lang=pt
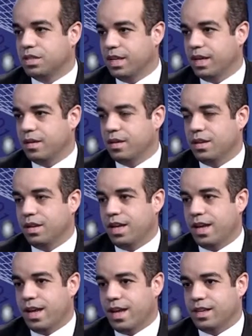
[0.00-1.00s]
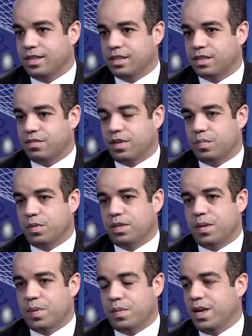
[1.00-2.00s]
né? É, às vezes você fala, pô,
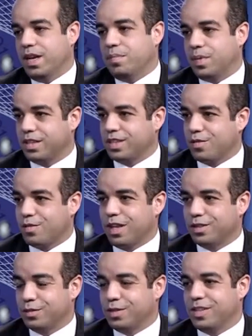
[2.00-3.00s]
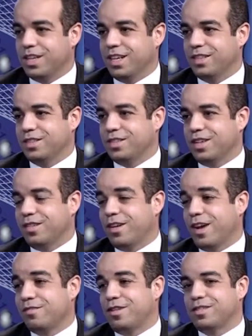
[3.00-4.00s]
na primeira empresa com 14 anos eu
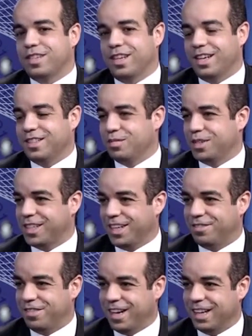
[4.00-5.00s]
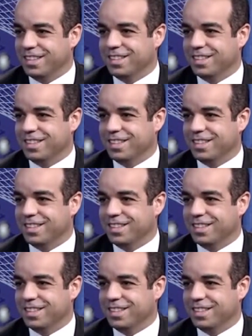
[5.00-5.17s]
era um auxiliar de almoxarifado,